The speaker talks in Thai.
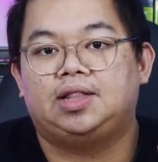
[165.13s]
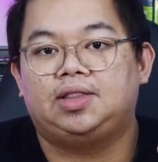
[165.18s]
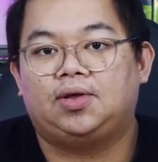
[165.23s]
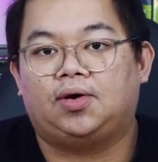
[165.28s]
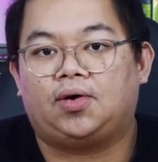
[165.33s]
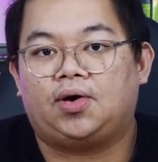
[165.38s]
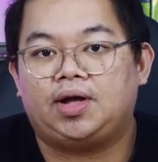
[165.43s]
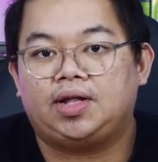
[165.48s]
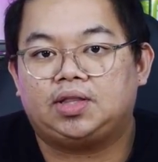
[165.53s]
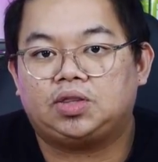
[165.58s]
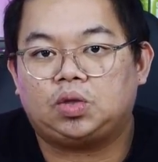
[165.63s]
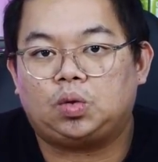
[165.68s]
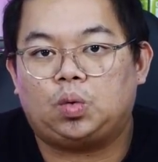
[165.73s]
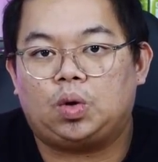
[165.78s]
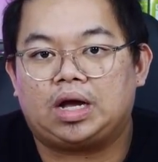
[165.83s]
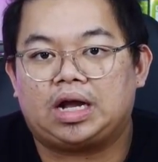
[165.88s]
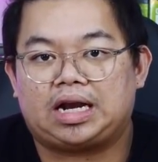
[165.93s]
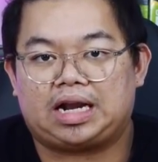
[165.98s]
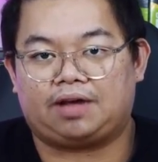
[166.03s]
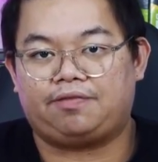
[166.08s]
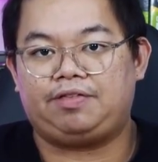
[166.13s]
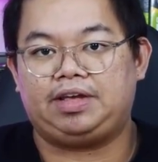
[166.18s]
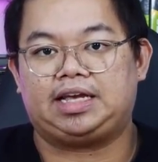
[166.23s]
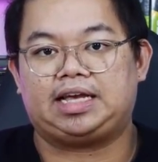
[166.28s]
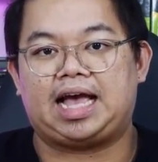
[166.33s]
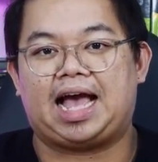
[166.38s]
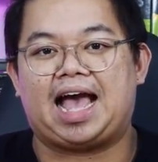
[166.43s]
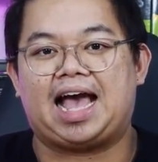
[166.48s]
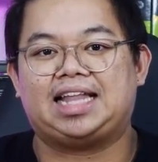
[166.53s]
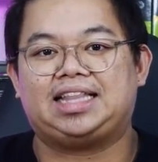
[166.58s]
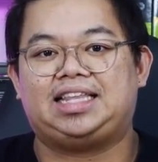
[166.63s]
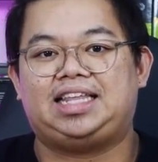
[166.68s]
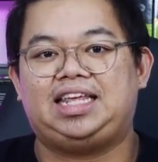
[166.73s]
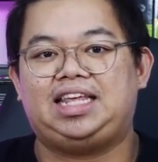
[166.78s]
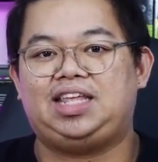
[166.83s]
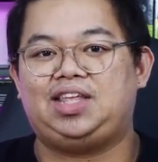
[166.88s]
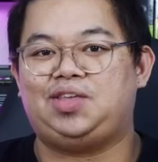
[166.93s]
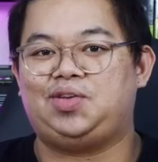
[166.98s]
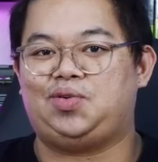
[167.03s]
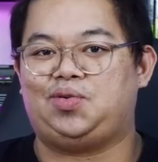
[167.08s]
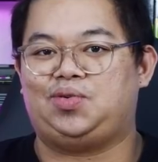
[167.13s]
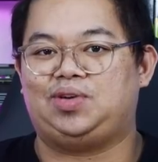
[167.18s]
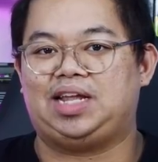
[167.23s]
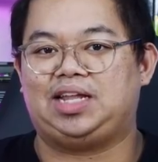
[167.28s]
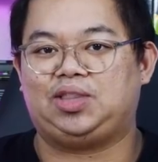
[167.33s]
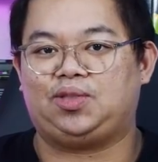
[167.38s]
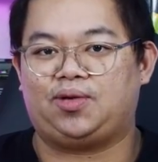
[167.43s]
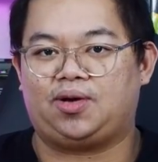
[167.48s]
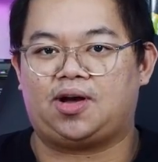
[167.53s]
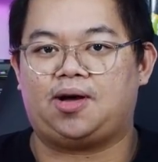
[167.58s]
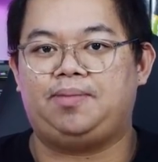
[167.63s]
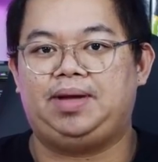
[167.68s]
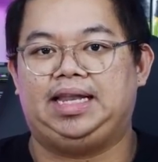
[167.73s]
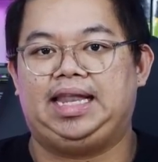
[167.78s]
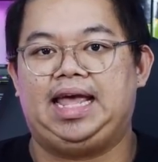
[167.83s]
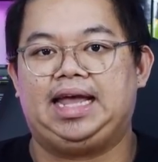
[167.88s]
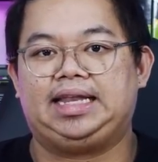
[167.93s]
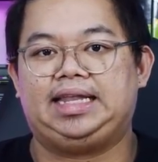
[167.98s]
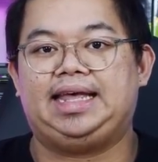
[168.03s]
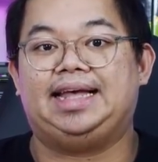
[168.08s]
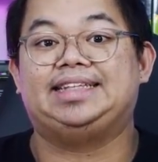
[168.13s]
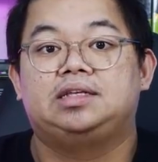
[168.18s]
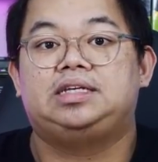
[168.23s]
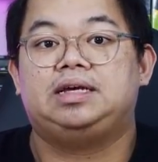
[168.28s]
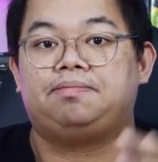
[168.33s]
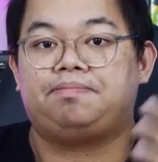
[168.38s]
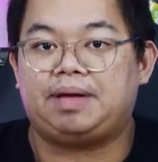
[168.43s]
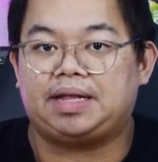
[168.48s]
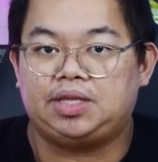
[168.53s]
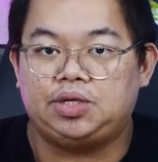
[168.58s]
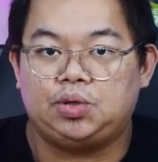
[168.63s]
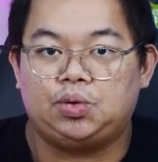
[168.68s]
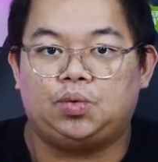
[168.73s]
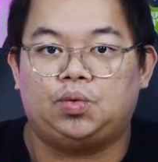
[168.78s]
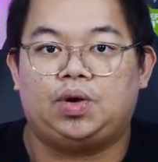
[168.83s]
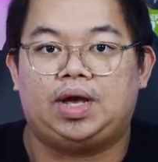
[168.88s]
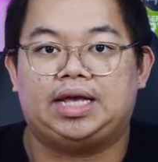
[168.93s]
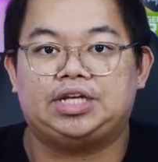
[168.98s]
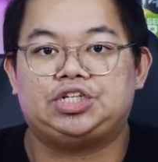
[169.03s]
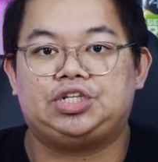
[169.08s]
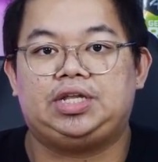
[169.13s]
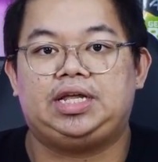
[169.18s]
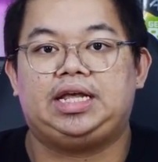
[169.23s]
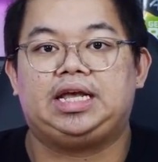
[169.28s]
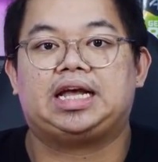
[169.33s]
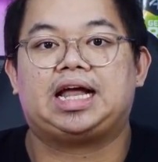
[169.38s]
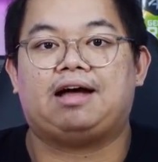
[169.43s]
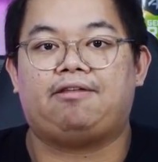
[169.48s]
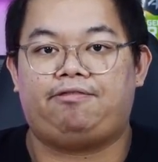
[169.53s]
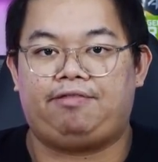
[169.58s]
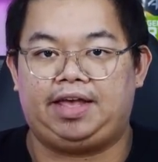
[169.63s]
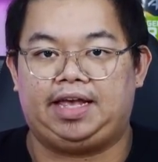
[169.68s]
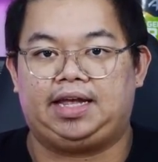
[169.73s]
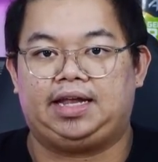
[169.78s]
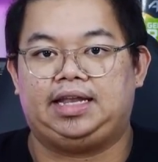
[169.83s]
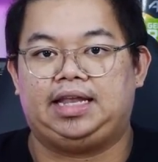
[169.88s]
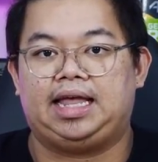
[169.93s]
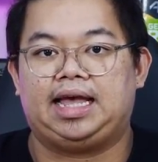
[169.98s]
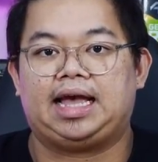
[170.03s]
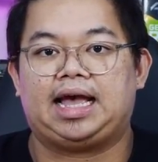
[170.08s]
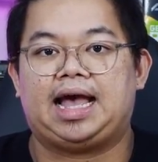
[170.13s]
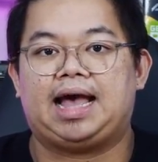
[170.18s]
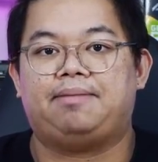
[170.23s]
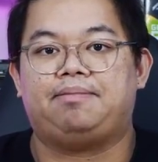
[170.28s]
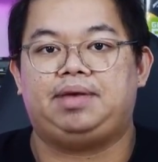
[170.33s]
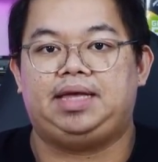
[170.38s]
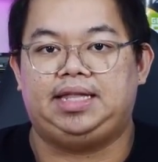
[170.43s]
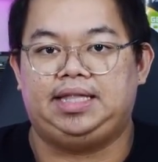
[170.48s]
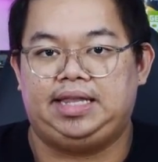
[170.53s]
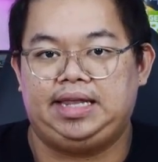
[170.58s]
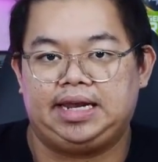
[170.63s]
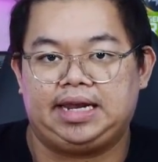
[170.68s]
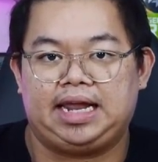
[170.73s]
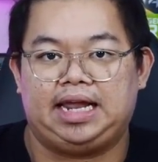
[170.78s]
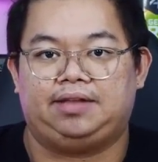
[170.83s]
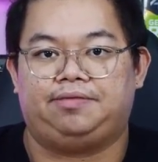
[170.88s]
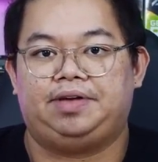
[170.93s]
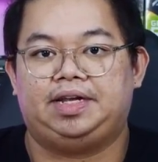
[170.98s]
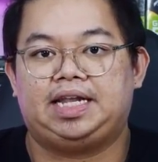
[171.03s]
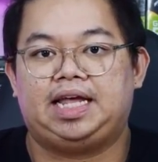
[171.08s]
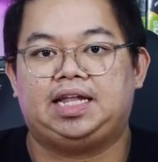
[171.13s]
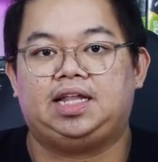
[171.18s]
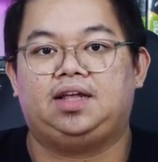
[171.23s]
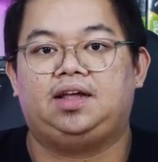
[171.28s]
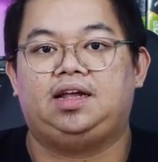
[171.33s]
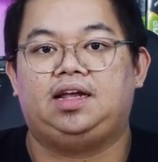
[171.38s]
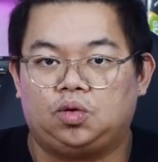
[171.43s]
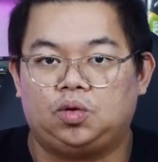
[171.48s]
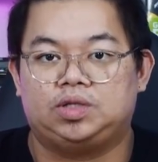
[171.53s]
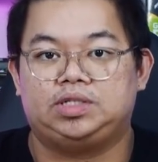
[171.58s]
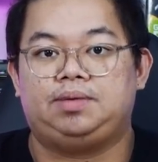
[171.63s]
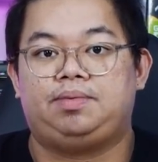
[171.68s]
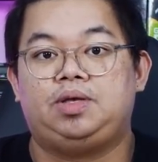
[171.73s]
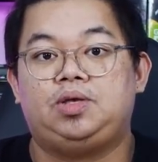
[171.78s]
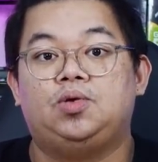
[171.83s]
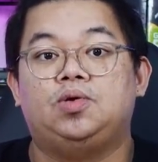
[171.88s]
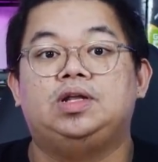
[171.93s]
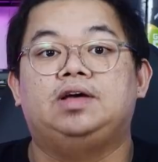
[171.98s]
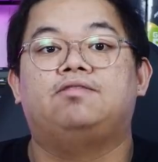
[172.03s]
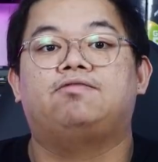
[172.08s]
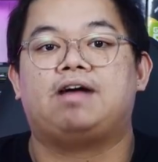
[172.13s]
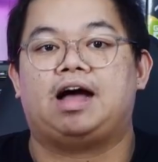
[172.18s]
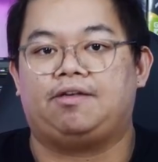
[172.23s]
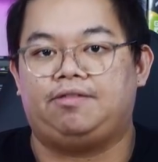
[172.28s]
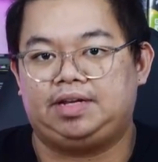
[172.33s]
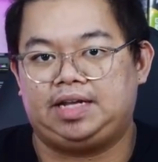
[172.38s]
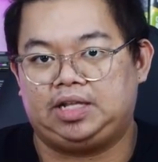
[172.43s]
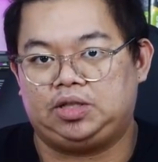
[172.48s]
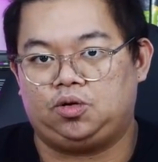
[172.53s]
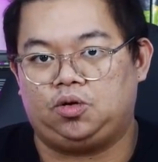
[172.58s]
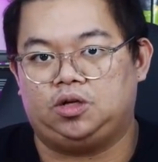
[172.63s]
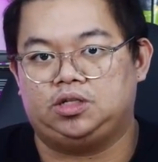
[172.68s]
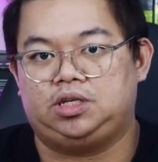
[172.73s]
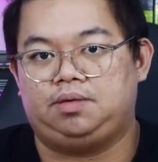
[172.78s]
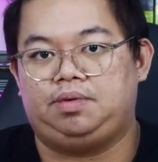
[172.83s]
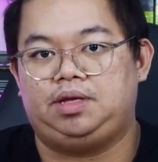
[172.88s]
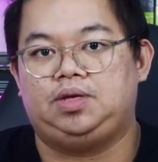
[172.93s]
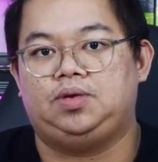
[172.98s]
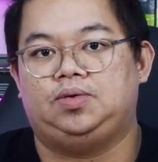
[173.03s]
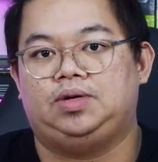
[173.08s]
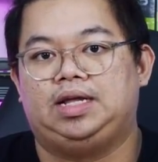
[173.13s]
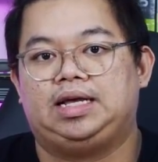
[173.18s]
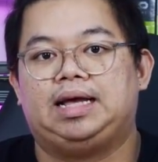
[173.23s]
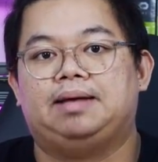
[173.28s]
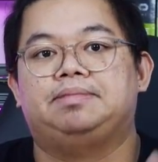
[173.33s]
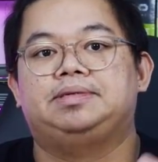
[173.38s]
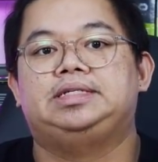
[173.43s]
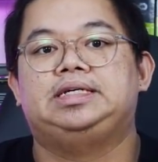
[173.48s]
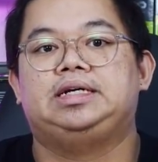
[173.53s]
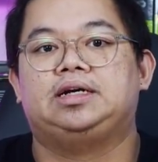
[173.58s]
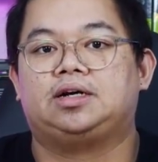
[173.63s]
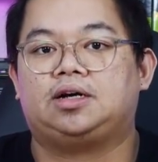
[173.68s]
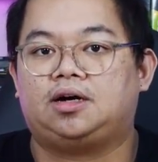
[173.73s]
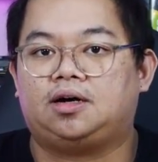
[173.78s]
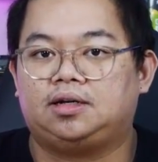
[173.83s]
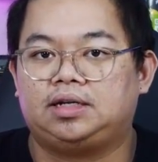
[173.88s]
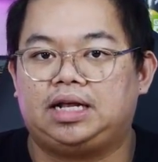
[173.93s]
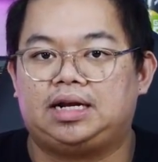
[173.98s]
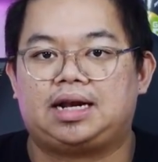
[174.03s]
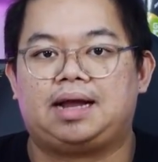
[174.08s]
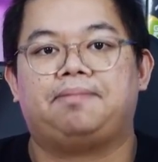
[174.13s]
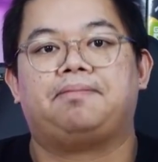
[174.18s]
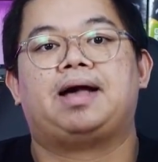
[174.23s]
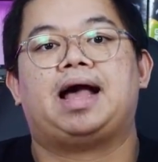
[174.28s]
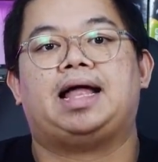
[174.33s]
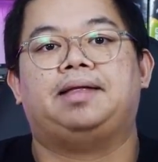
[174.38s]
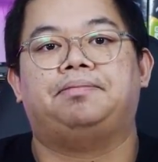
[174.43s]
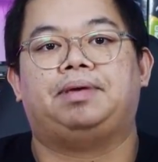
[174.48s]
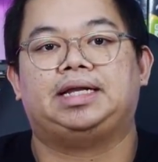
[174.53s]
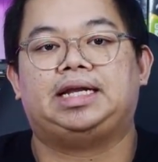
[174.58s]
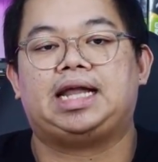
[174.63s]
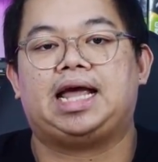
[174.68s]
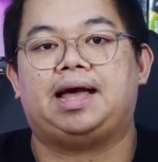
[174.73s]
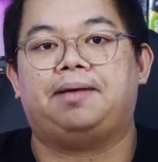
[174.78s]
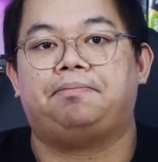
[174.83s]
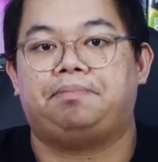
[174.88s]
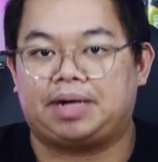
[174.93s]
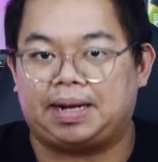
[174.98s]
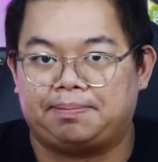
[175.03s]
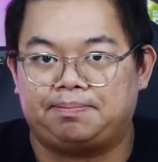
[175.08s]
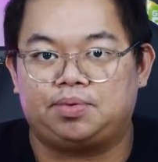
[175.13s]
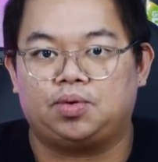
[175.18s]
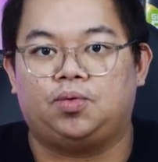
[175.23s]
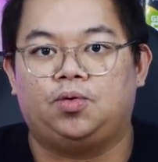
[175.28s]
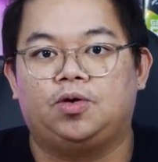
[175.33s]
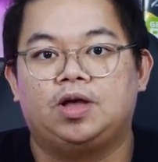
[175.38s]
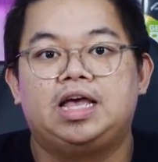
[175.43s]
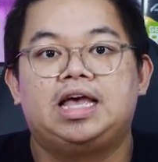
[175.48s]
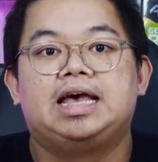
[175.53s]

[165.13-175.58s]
โดยตัวกราฟิกการ์ดที่อยู่ในตัวคอมเมดเล็กเนี่ย ซึ่งเป็น UHD กราฟิกนะครับอินทิเกรตไว้ในตัว CPU หรือฝังไว้ในตัว CPU นะครับ ซึ่งก็ได้รับการพัฒนาปรับปรุง